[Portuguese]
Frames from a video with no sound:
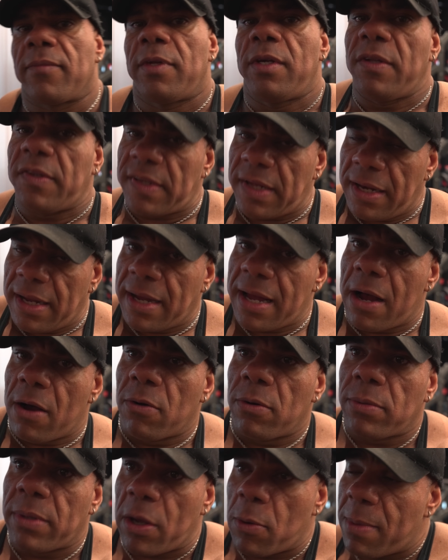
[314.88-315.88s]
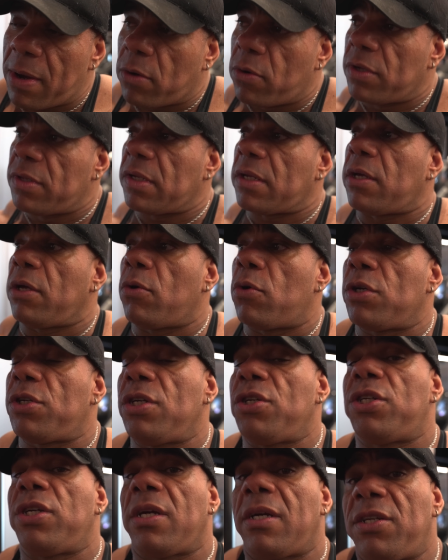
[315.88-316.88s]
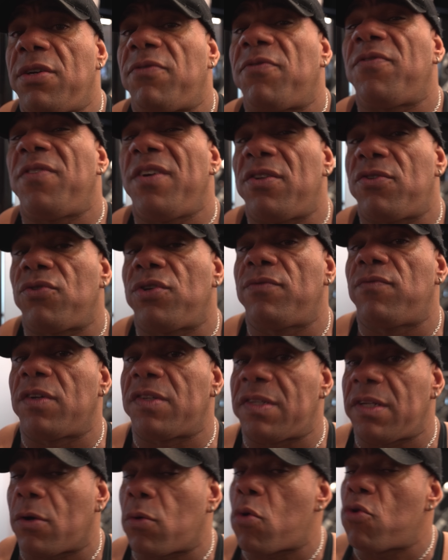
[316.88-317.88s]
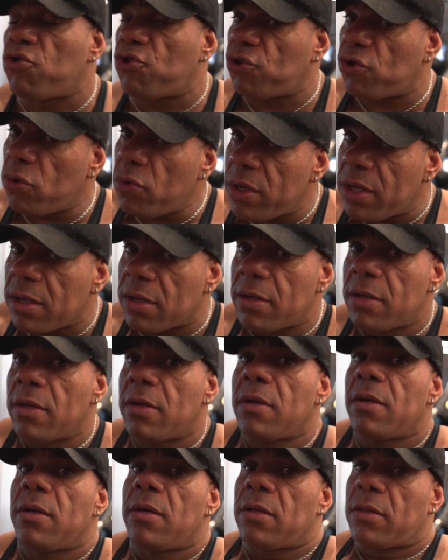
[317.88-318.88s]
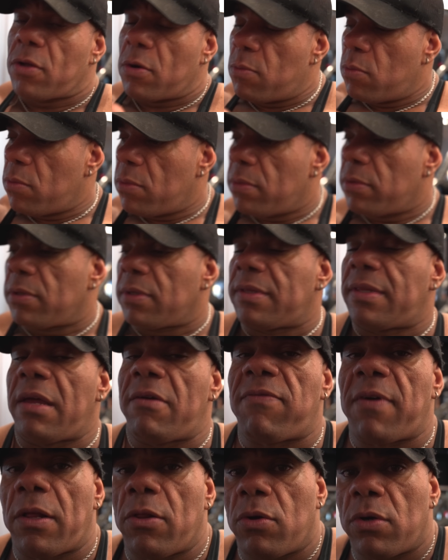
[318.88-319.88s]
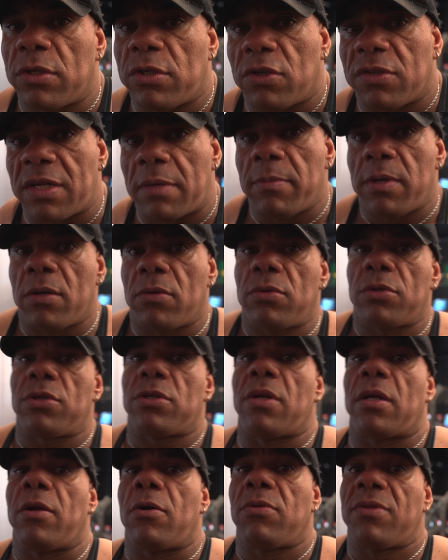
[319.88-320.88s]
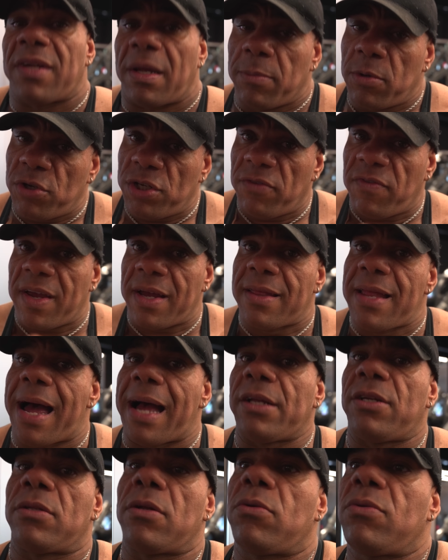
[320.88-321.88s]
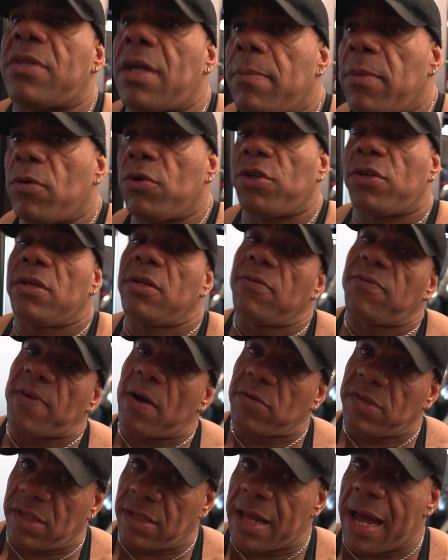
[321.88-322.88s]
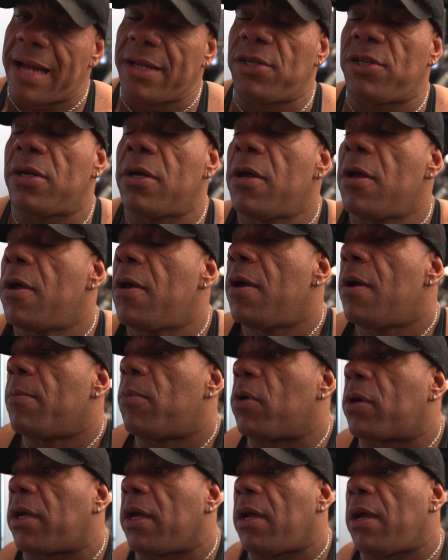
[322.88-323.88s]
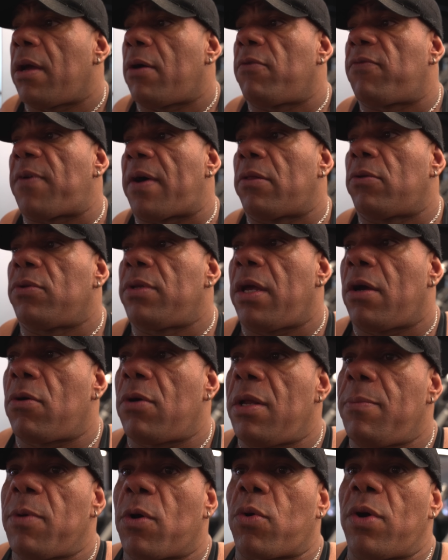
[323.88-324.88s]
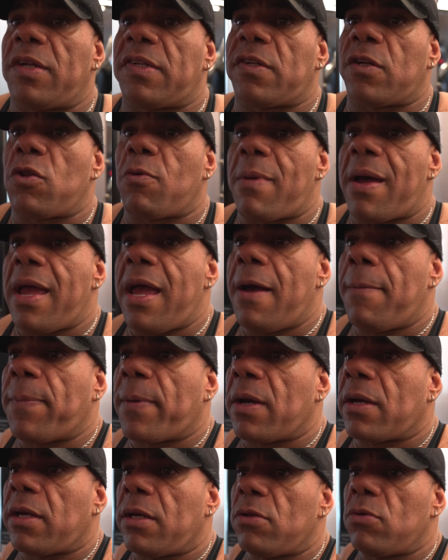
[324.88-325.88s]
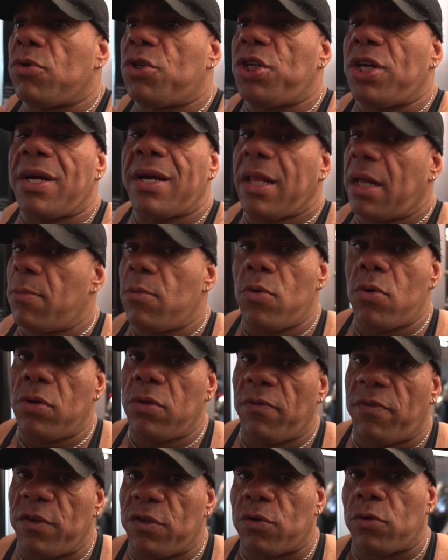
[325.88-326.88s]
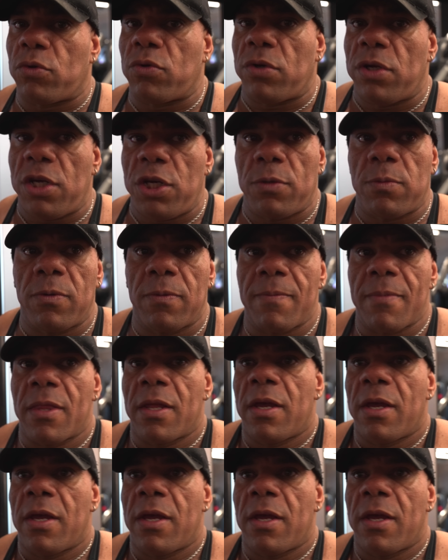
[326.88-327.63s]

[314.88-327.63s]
Isso é legal, porque é uma coisa que hoje em dia é difícil de você construir. Então, dê valor aos seus amigos, entendeu? Os amigos de verdade, não os amigos de falsidade. Porque eu falo, o nego ele me conheceu numa época que não tinha glamour no fisiculturismo,